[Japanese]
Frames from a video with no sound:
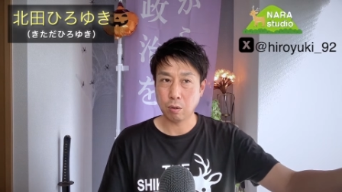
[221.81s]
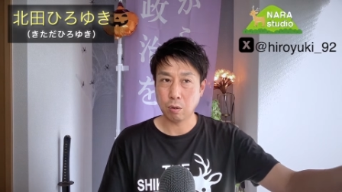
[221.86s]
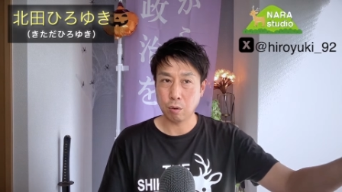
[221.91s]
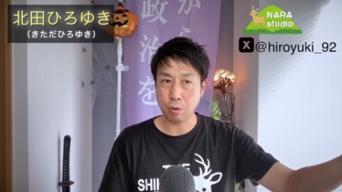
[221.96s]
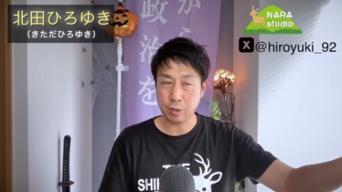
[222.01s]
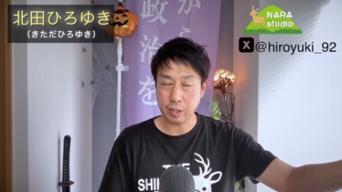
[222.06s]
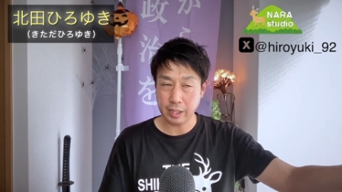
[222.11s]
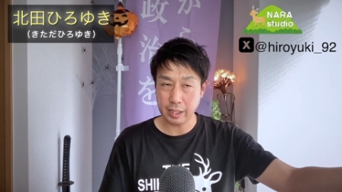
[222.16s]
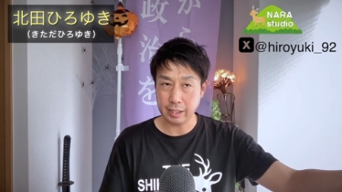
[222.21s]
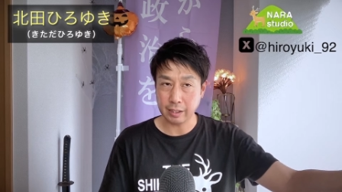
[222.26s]

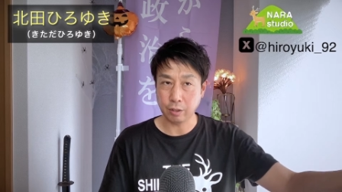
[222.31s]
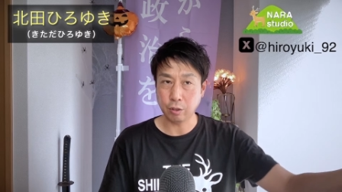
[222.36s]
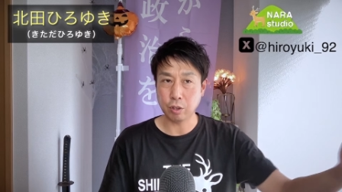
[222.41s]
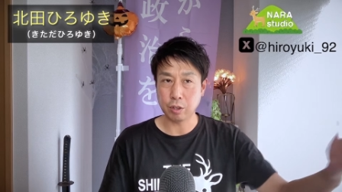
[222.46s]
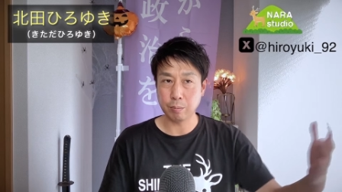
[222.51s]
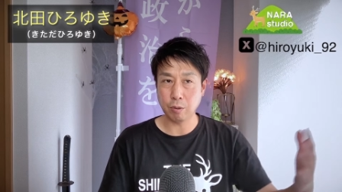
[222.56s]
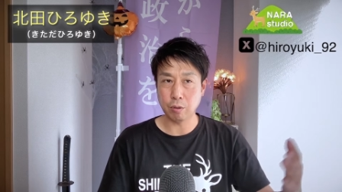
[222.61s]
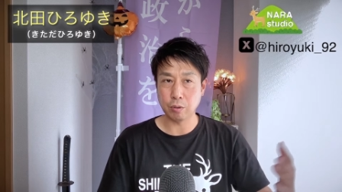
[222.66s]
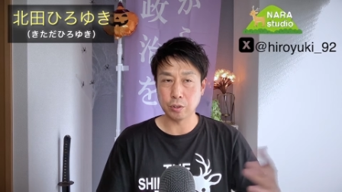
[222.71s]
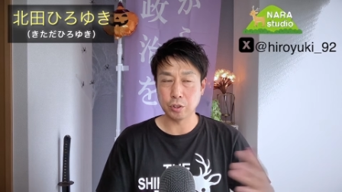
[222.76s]
本気よ
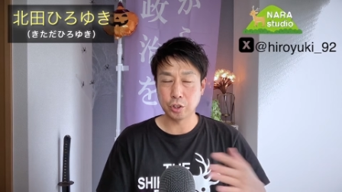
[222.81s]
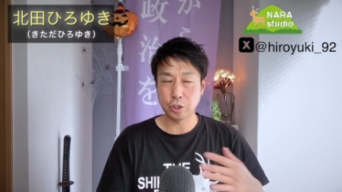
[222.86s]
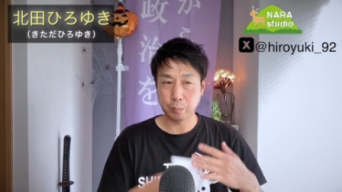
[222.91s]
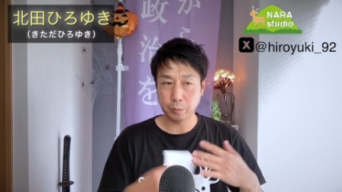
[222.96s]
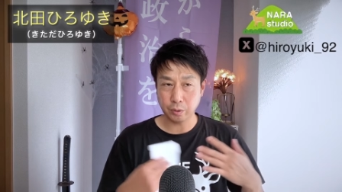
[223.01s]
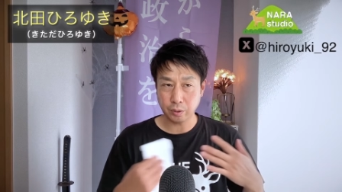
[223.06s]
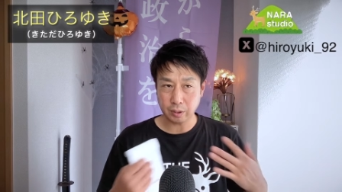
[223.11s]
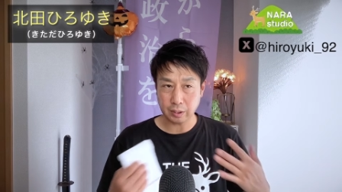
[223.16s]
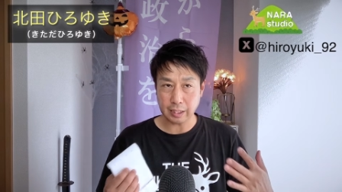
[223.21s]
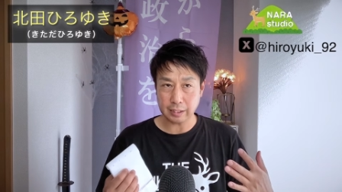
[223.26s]
りも自
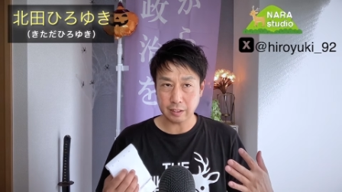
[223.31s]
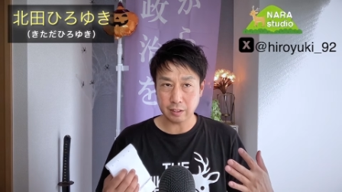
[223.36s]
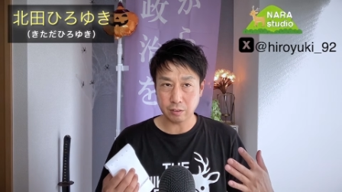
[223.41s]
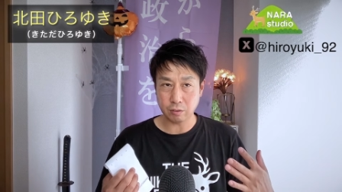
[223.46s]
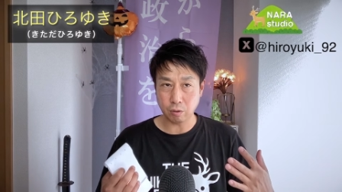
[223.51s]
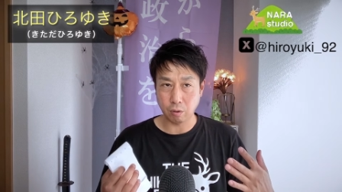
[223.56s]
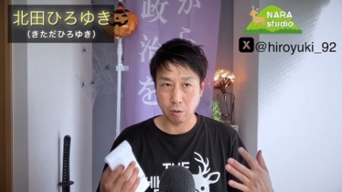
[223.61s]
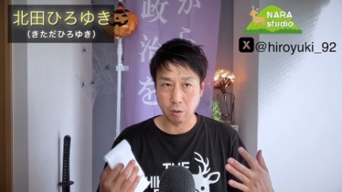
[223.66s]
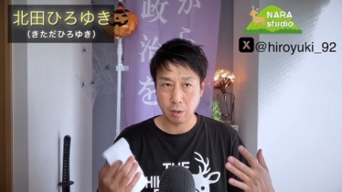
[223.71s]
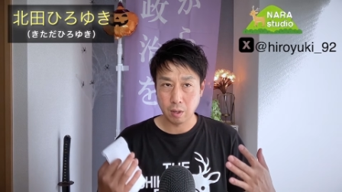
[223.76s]
分たち
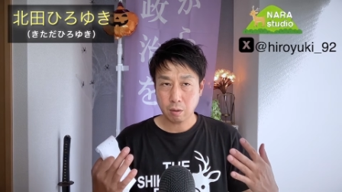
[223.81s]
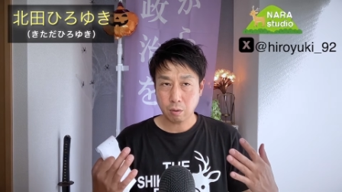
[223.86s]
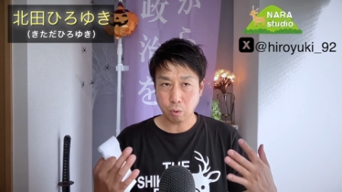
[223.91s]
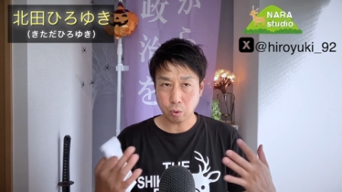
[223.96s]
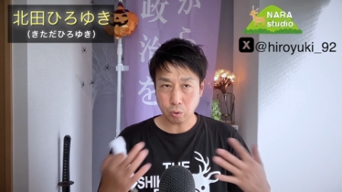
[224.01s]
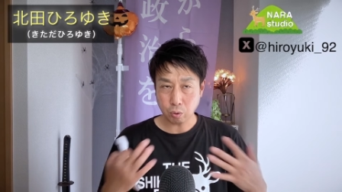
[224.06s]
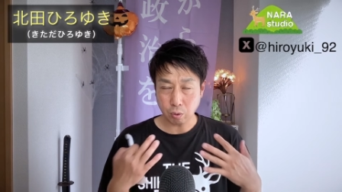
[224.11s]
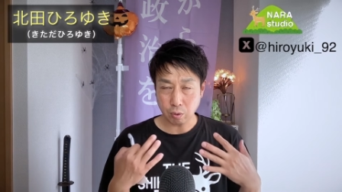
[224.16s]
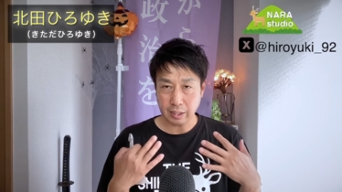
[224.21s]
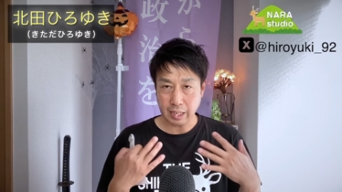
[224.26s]
の
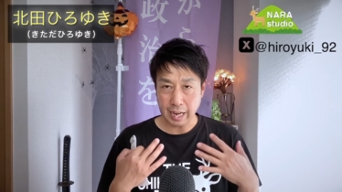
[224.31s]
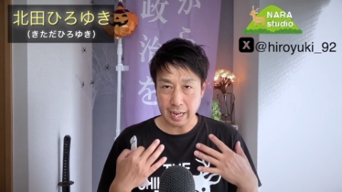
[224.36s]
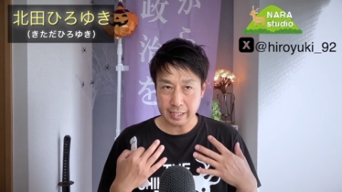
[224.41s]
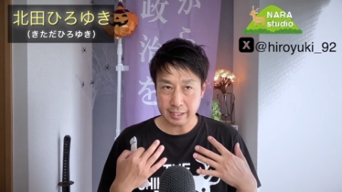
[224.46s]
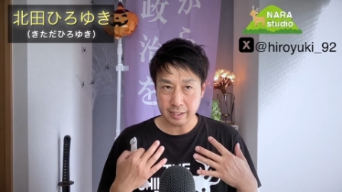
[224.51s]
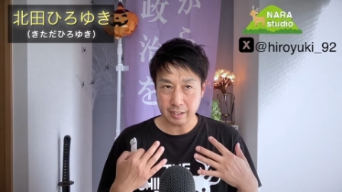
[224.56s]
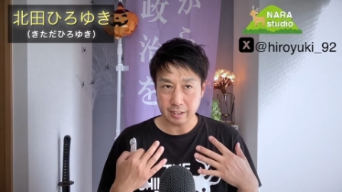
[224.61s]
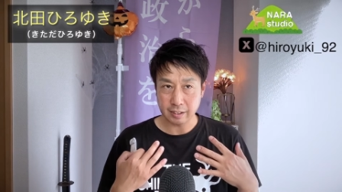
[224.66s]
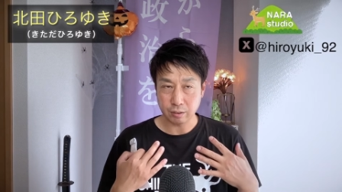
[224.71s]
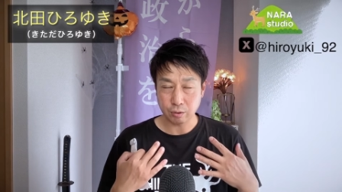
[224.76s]
ことを大
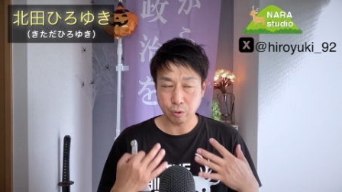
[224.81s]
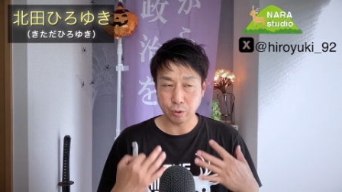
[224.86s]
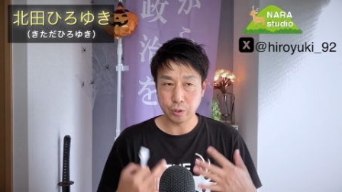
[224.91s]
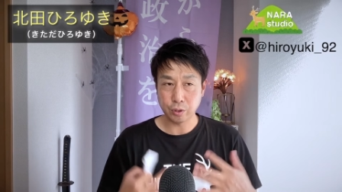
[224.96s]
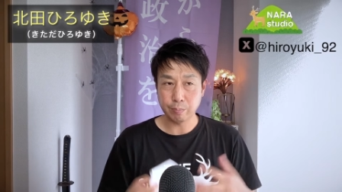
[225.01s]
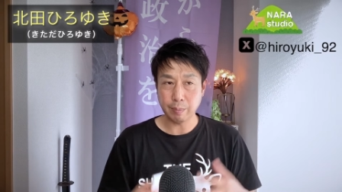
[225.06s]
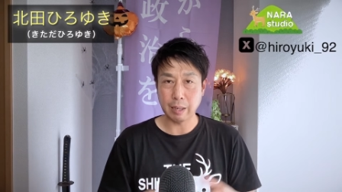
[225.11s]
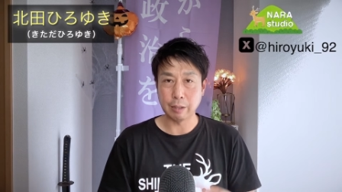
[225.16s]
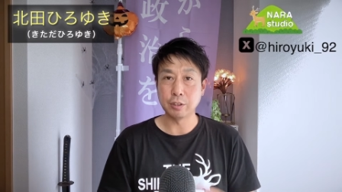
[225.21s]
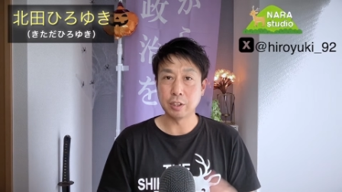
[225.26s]
事にとい
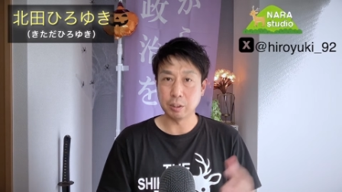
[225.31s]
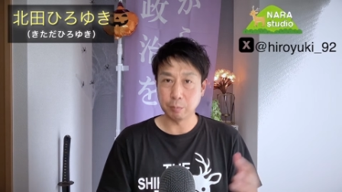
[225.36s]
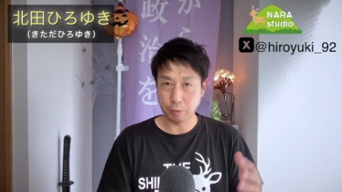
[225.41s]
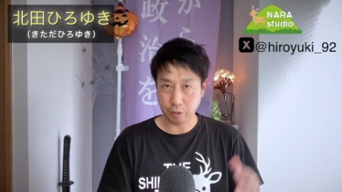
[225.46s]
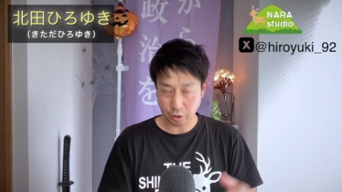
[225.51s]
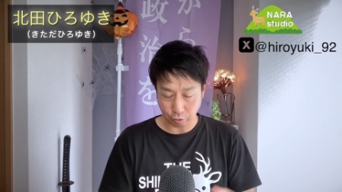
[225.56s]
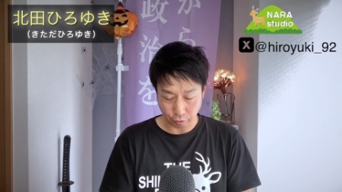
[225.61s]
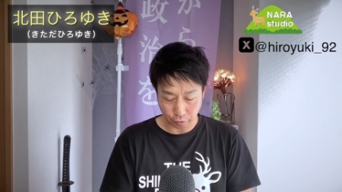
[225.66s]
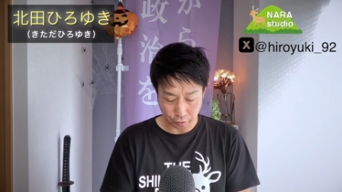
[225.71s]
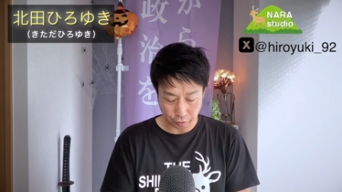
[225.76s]
う、まあ、内向
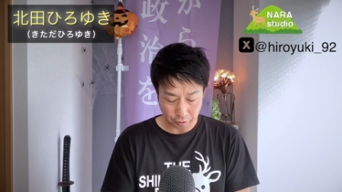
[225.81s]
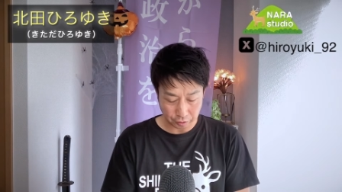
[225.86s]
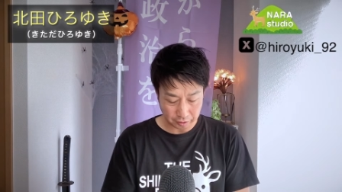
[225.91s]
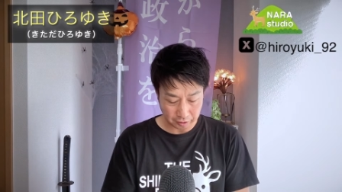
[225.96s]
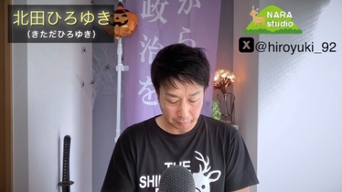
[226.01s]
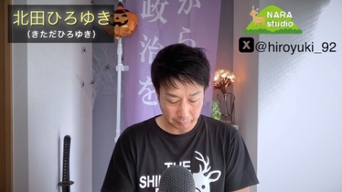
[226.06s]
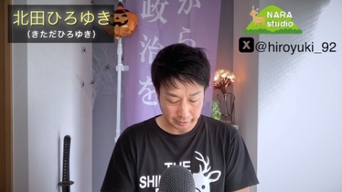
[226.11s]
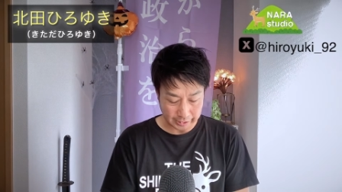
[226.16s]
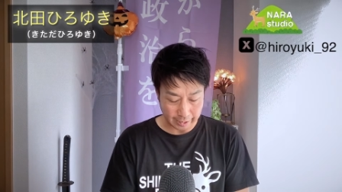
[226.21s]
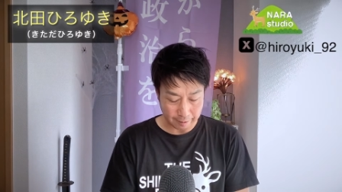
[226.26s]
きという
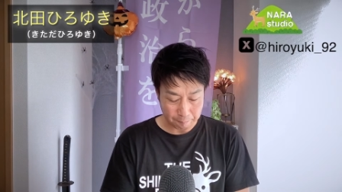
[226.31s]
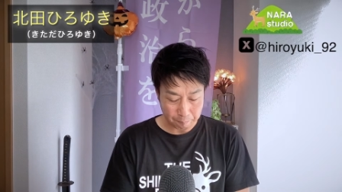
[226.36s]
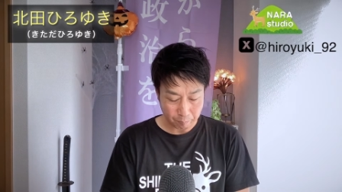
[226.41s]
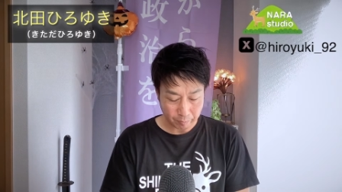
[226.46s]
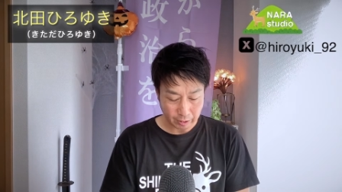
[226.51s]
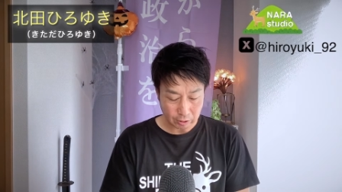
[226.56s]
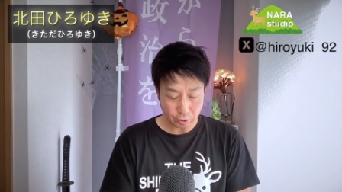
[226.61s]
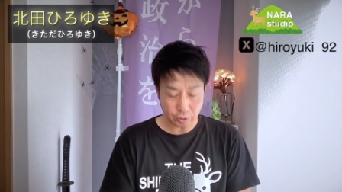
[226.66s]
意味で。